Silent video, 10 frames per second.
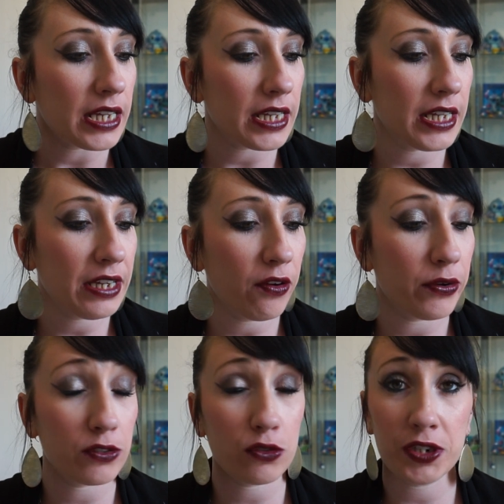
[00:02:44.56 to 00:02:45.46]
Et
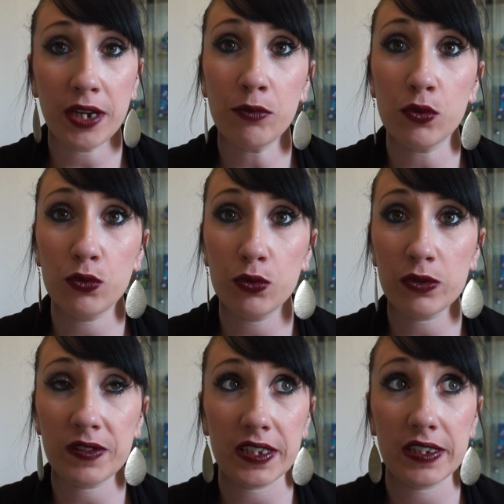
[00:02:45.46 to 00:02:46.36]
ce que j'aime beaucoup
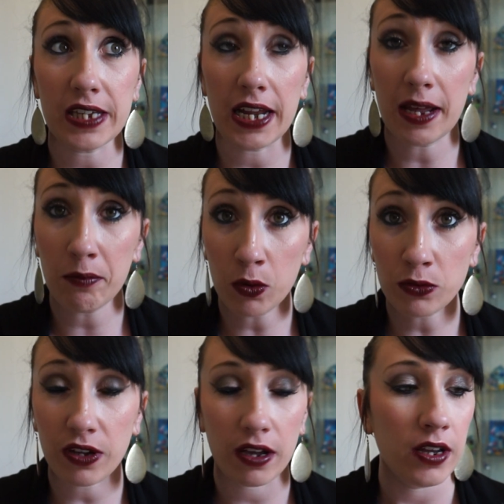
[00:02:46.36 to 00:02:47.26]
c'est que c'est à la
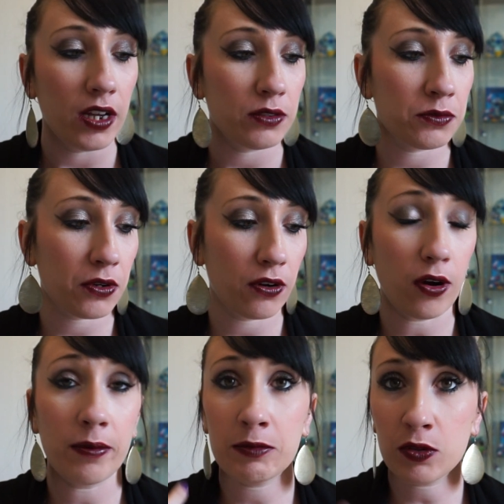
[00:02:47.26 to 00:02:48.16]
menthe, donc
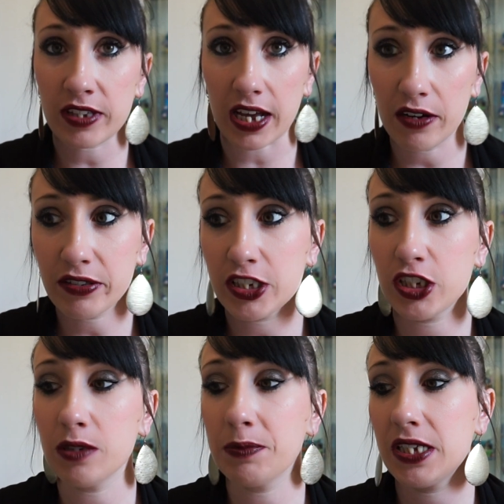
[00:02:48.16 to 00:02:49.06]
en même temps ça
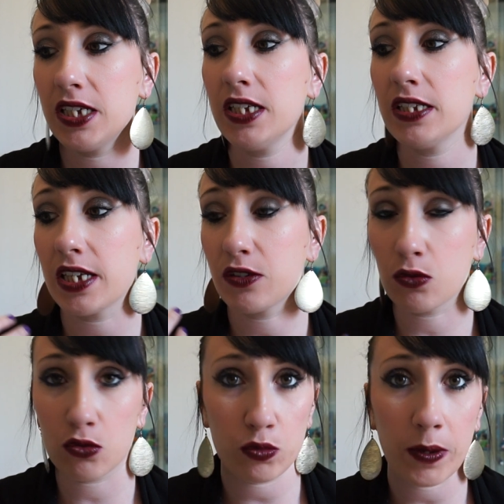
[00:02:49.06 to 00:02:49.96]
rafraîchit le pied, ça
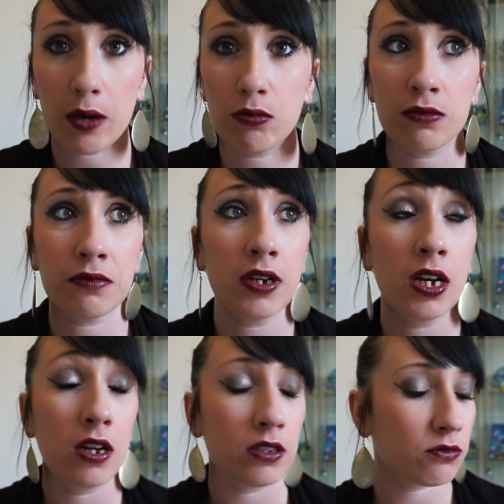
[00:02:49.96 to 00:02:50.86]
sent super bon.
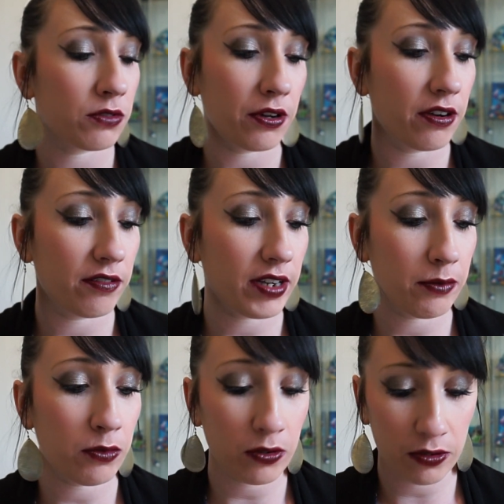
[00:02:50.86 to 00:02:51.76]
Donc
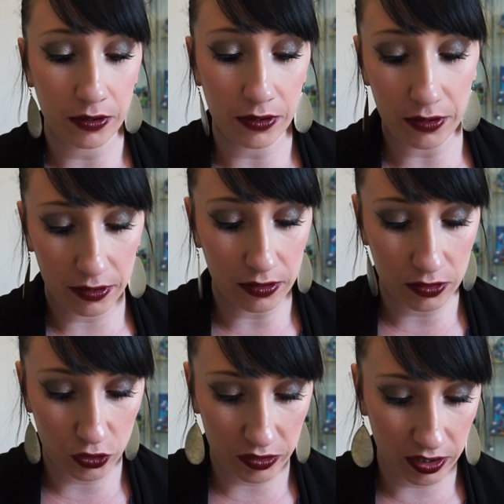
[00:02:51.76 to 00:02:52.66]
vraiment,
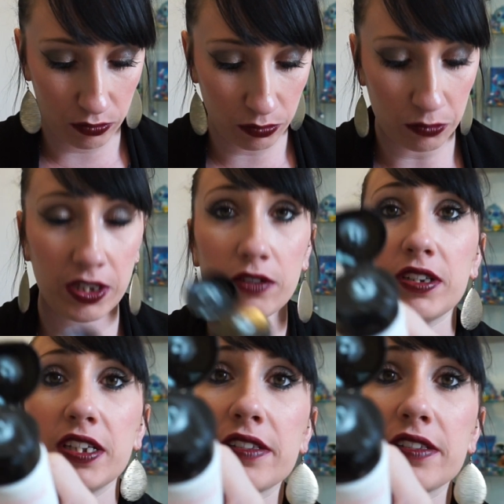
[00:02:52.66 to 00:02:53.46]
je vais essayer de vous montrer, vous voyez